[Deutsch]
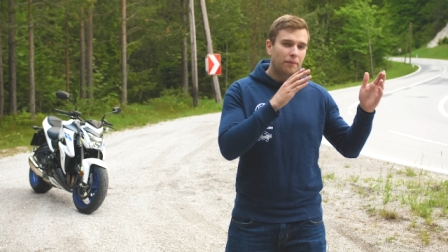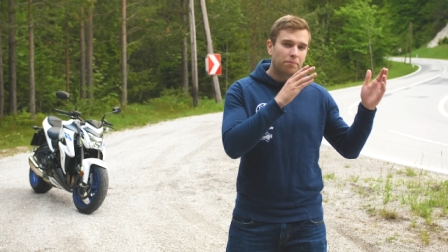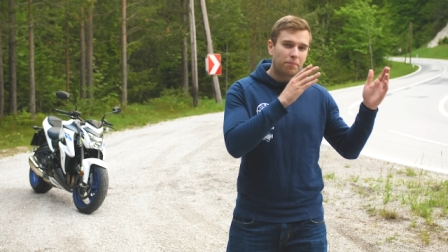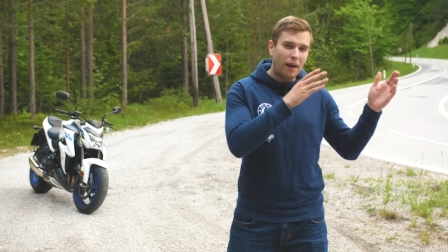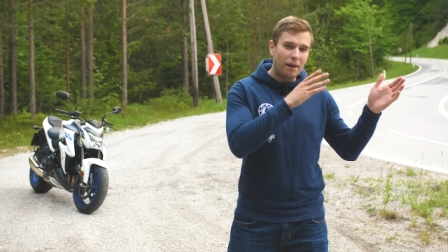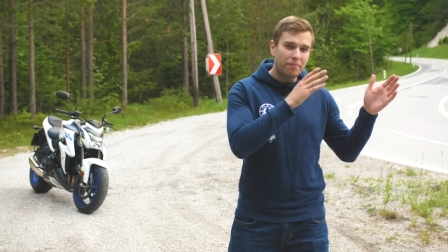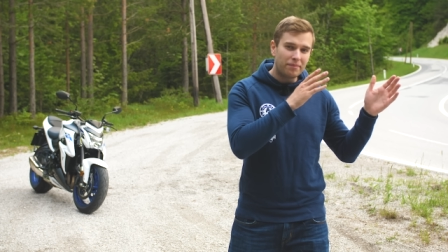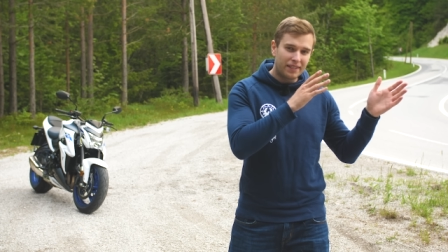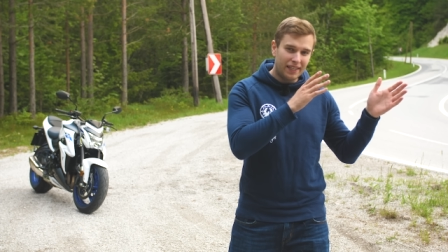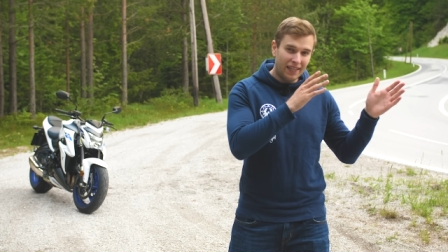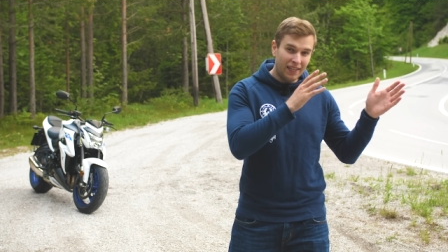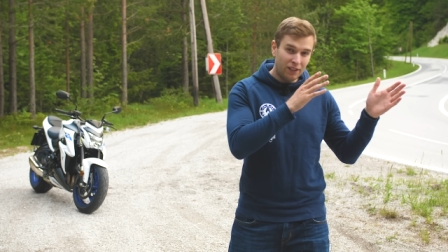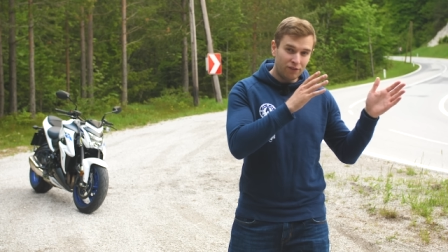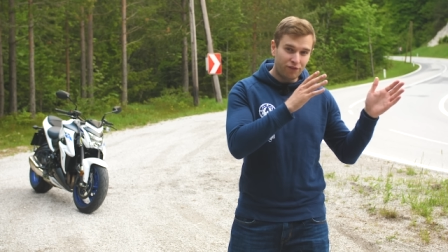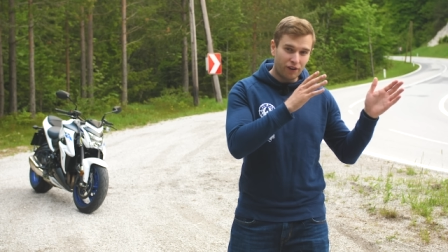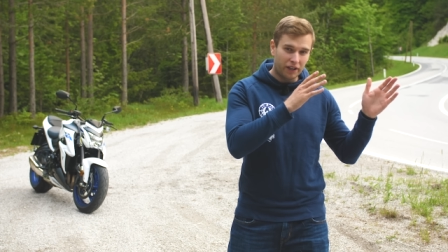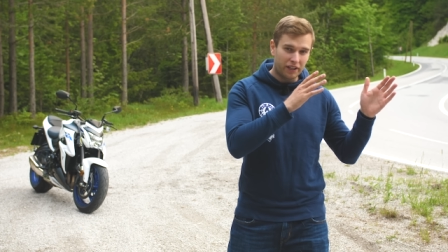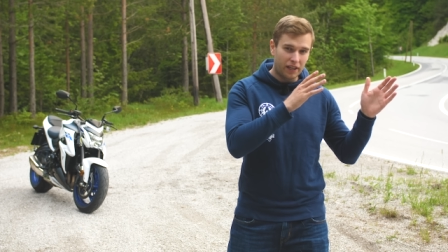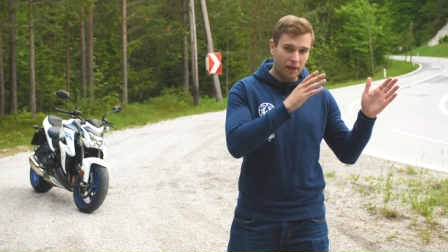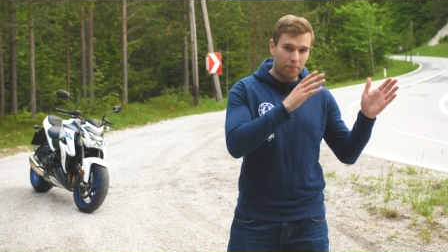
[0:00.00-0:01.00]
beim
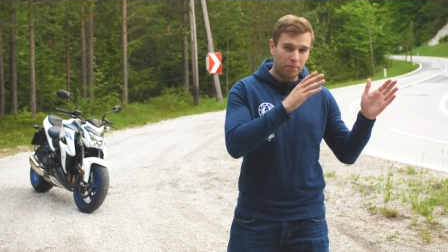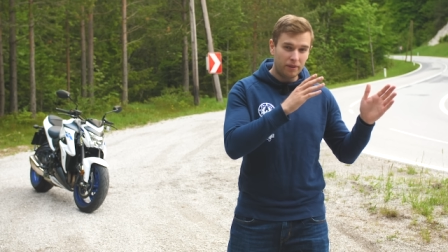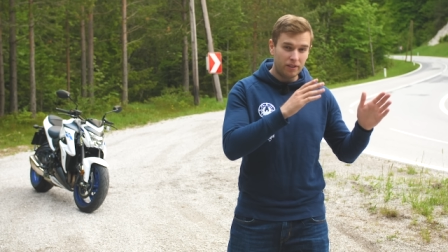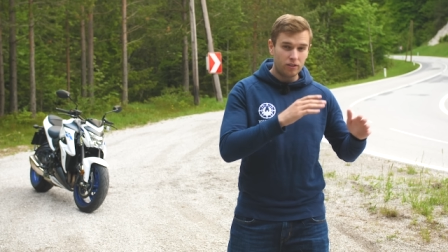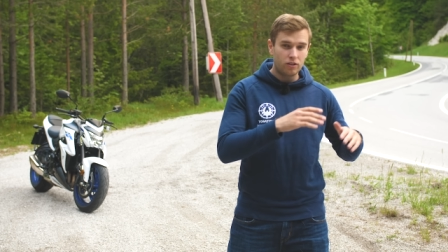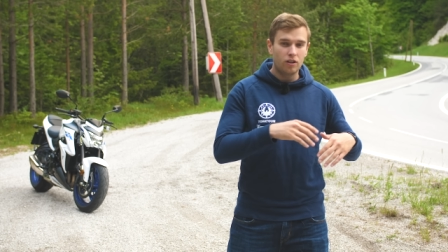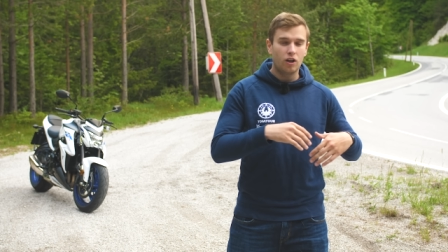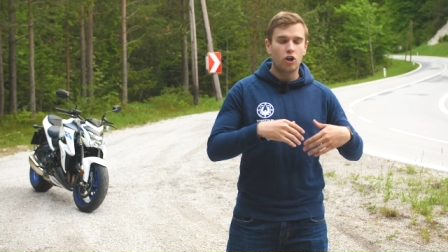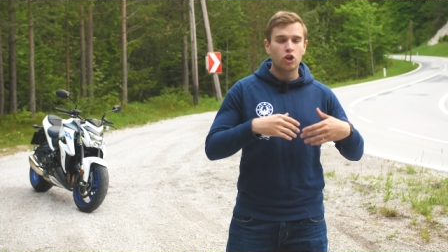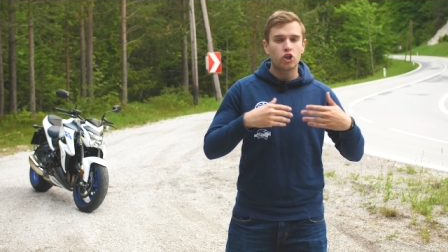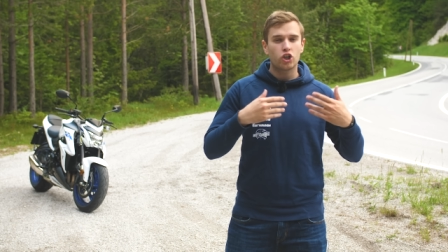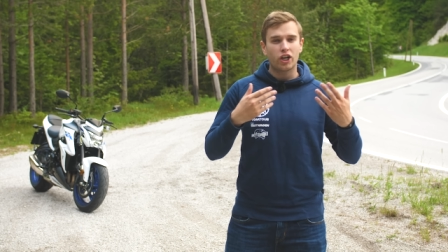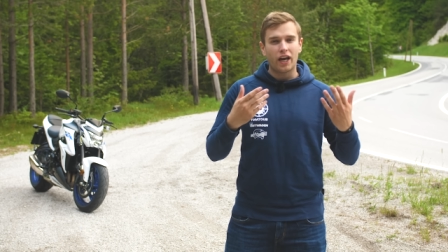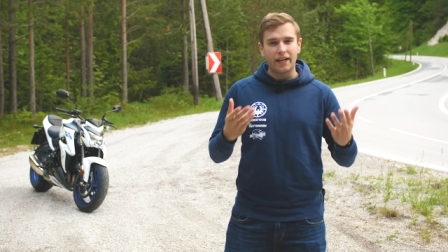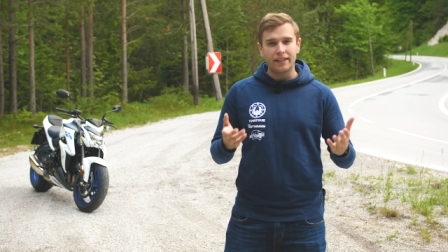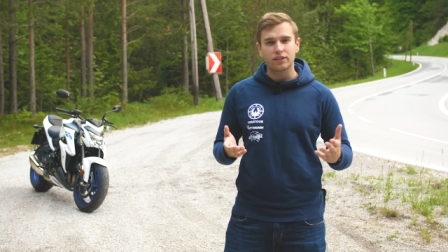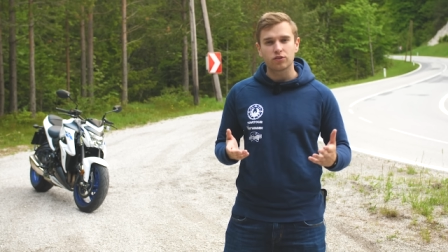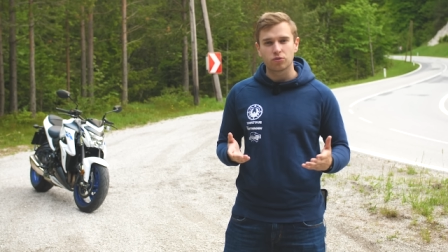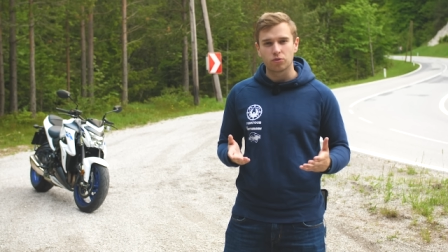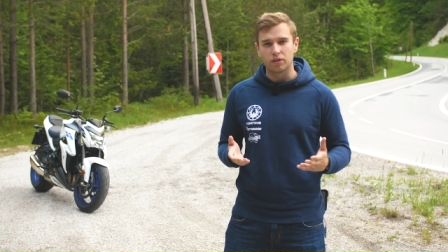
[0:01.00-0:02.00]
Gegenverkehr bist,
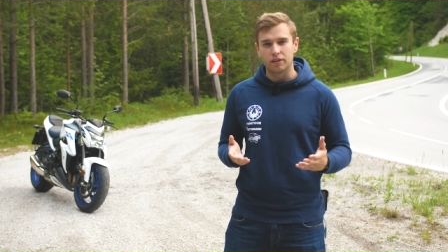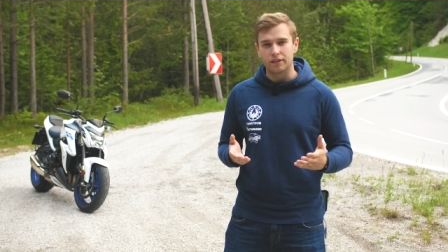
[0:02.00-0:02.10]
schreckst du